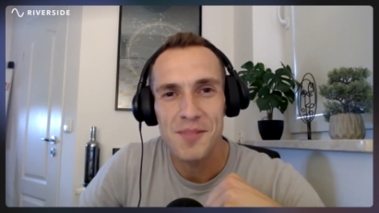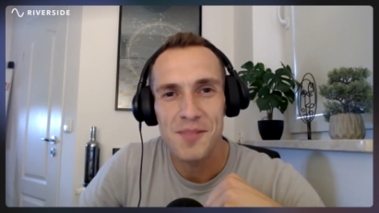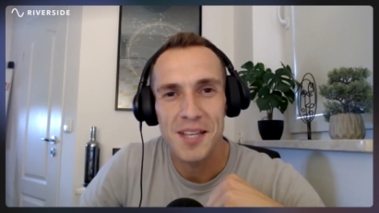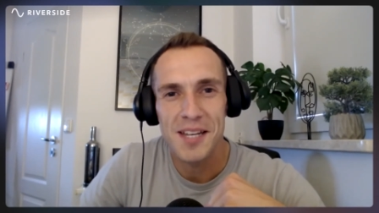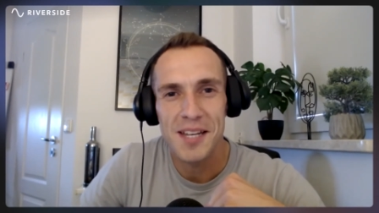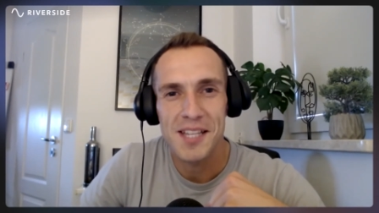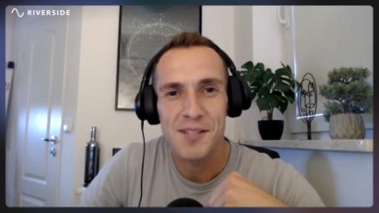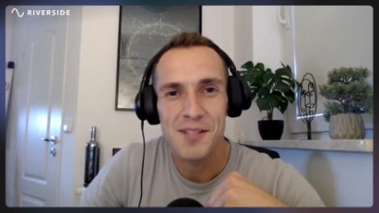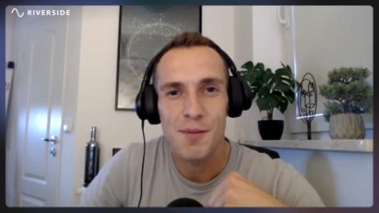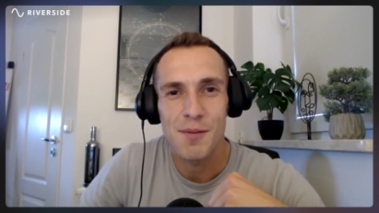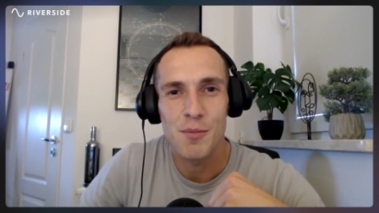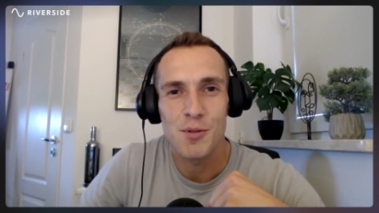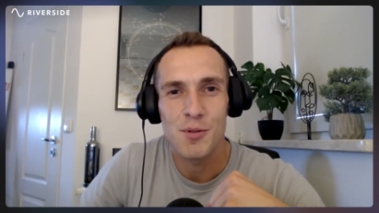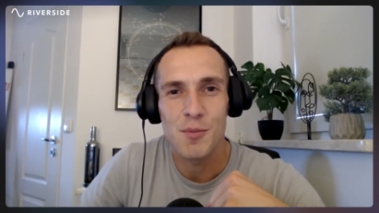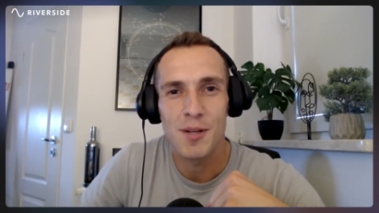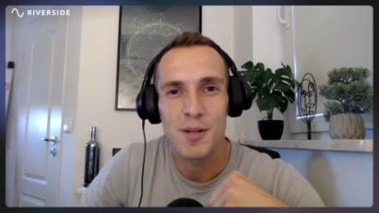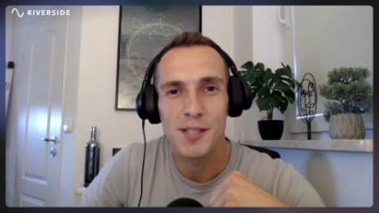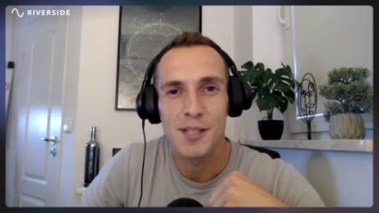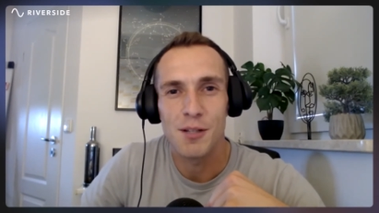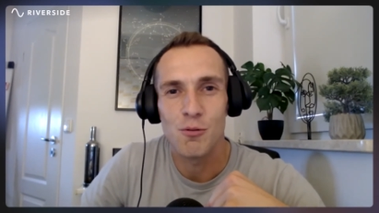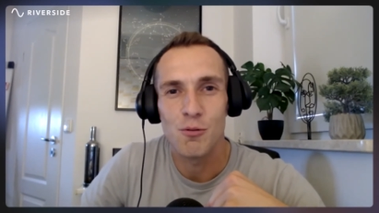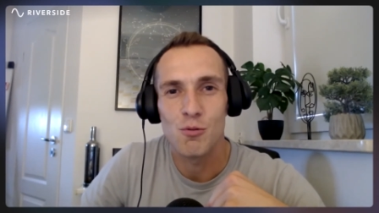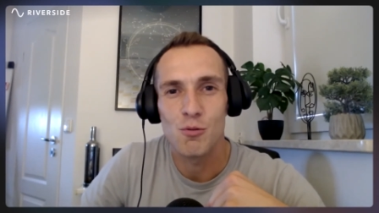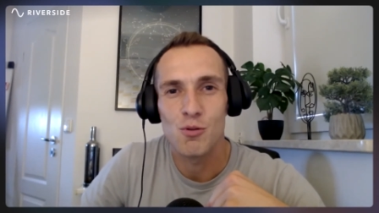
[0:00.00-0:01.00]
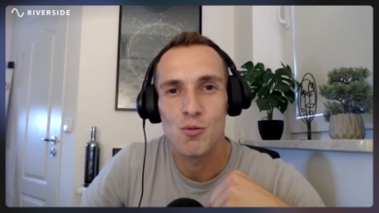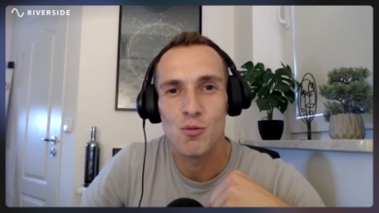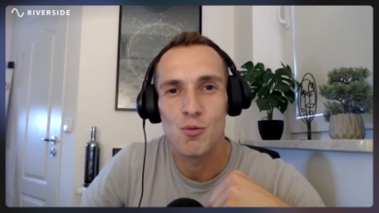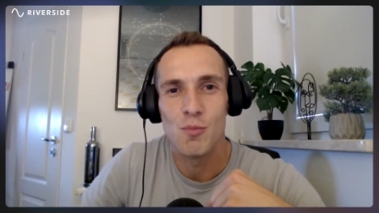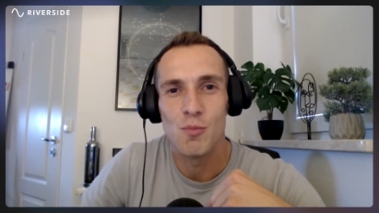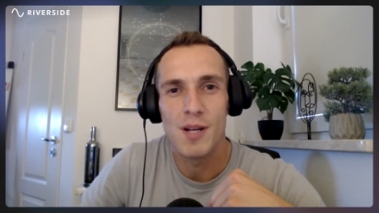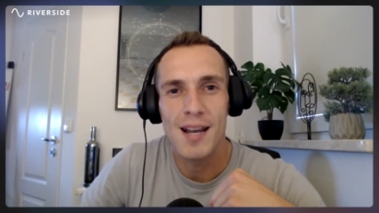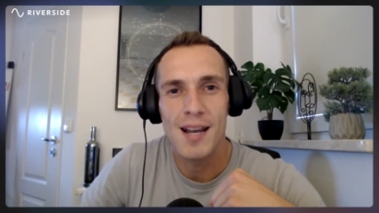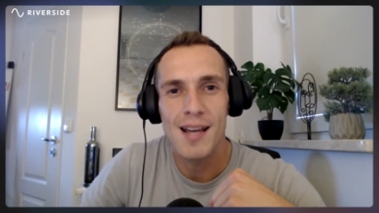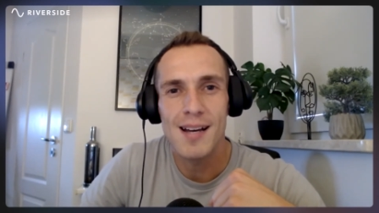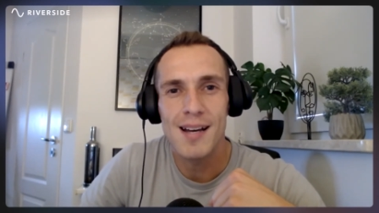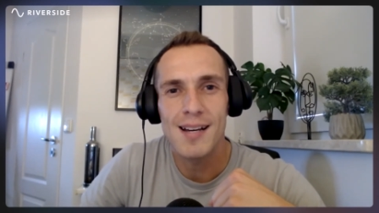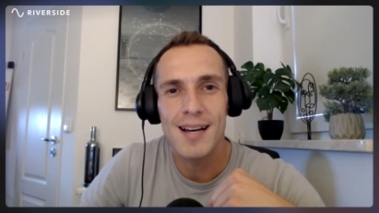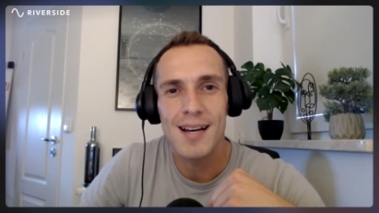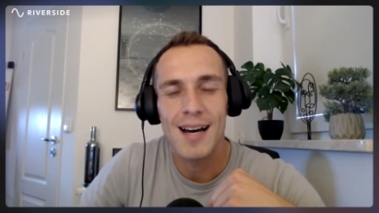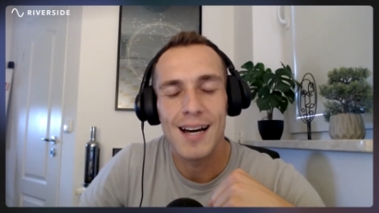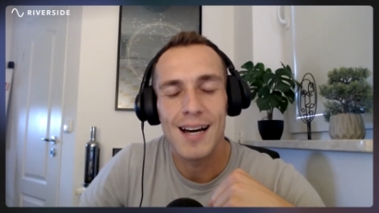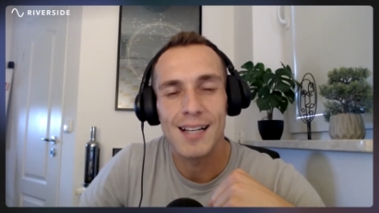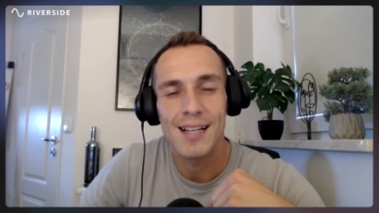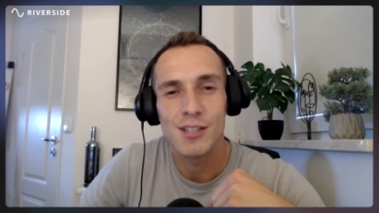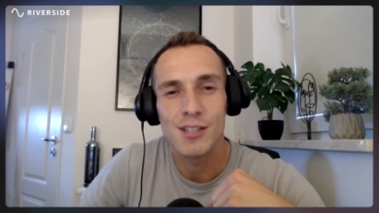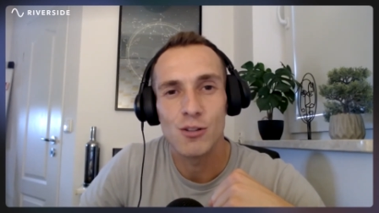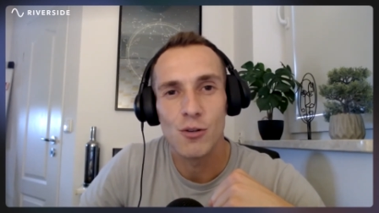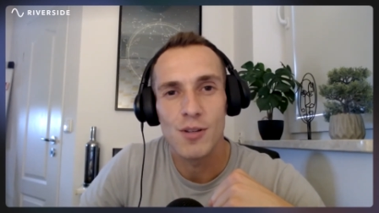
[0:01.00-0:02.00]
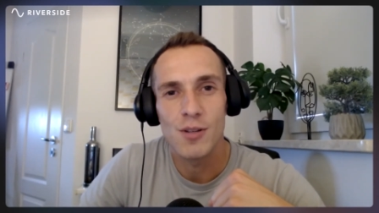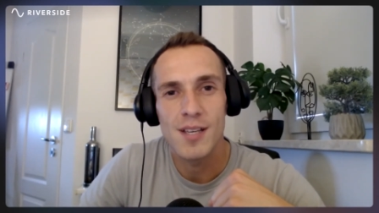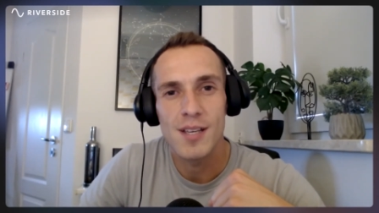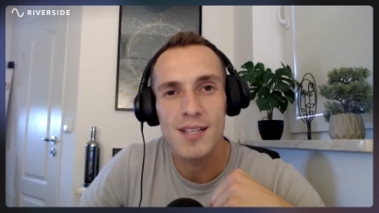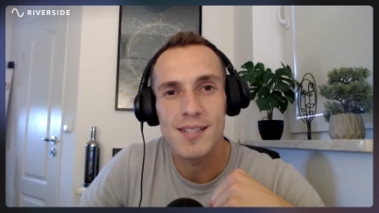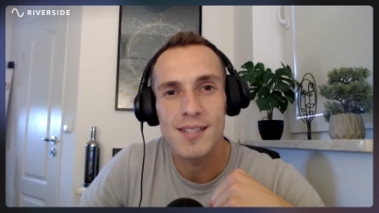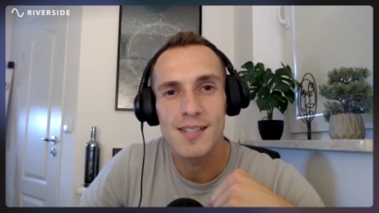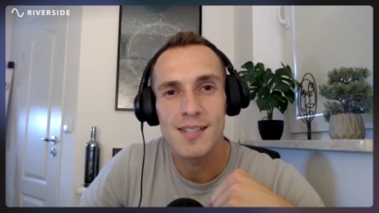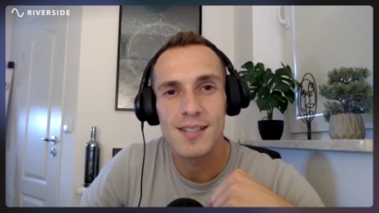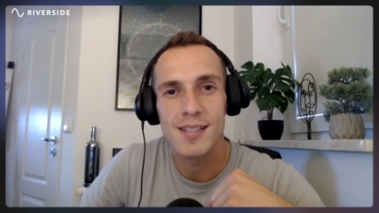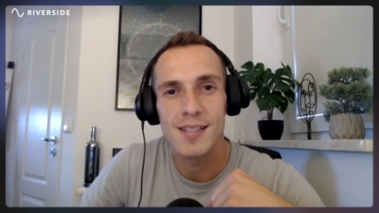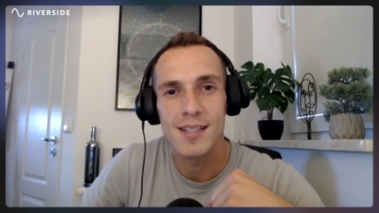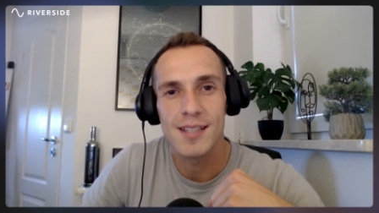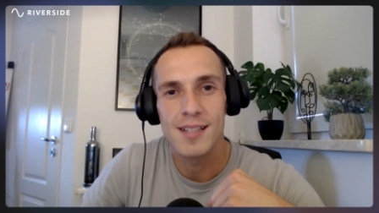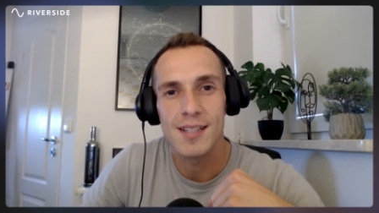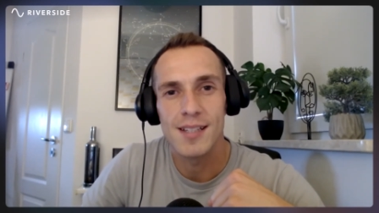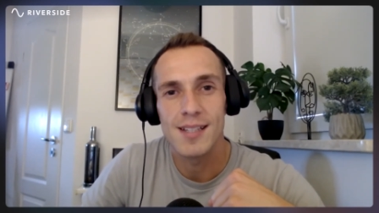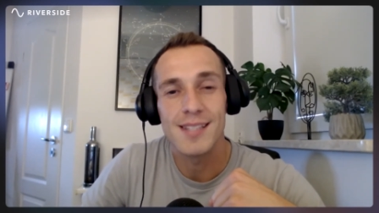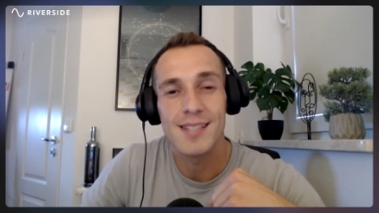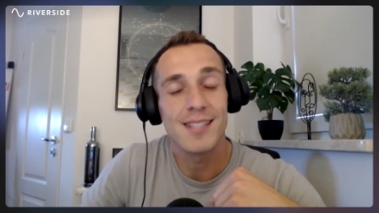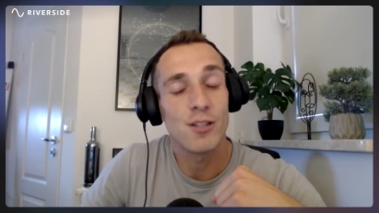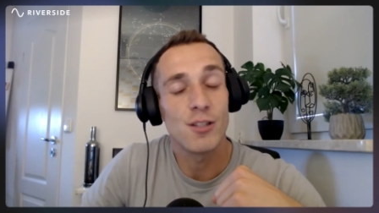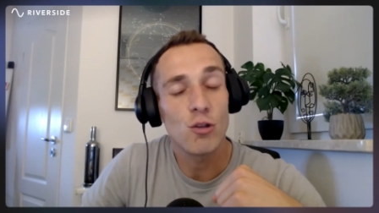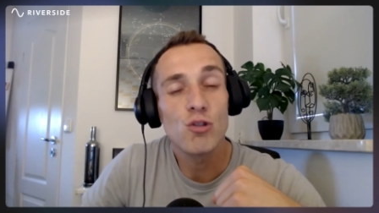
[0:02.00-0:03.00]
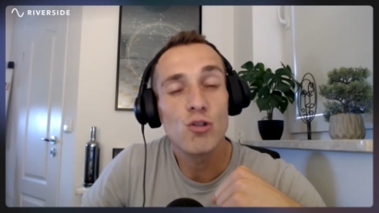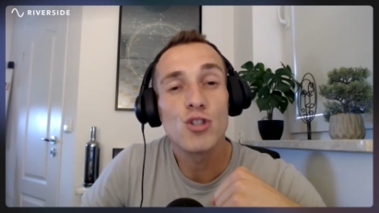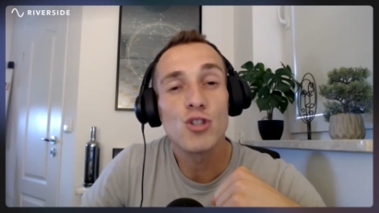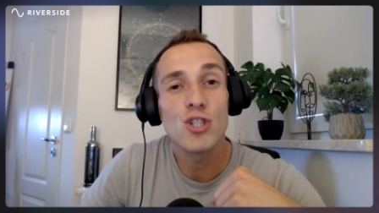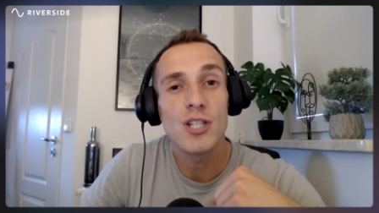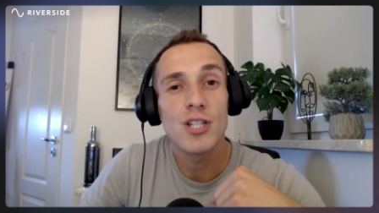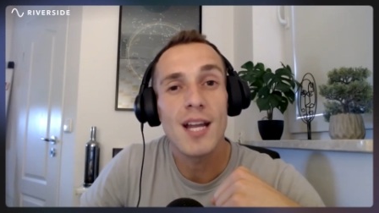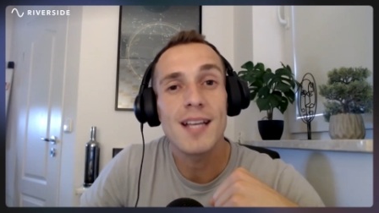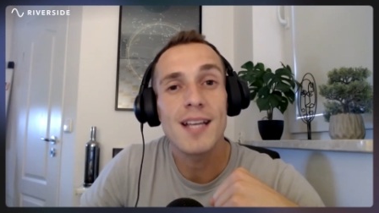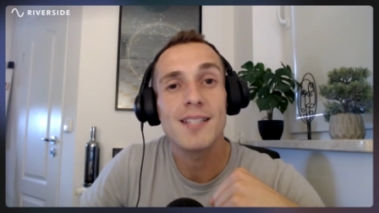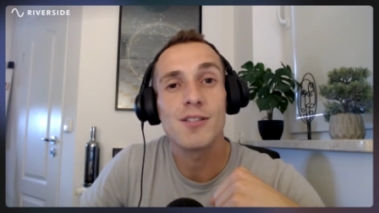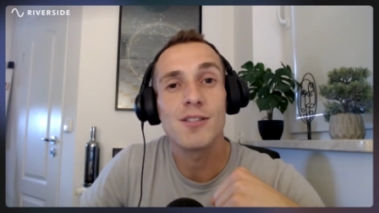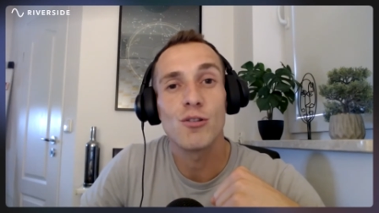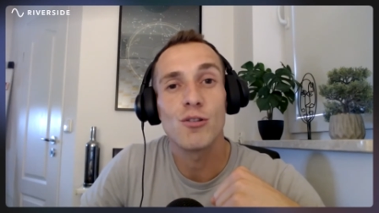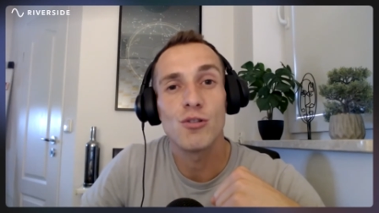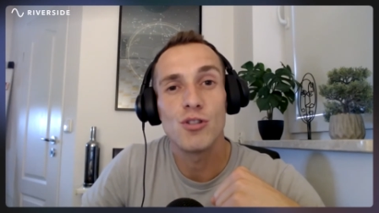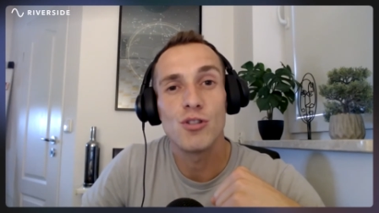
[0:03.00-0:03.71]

Ja nazywam się Mateusz Brela, a to jest 113 e,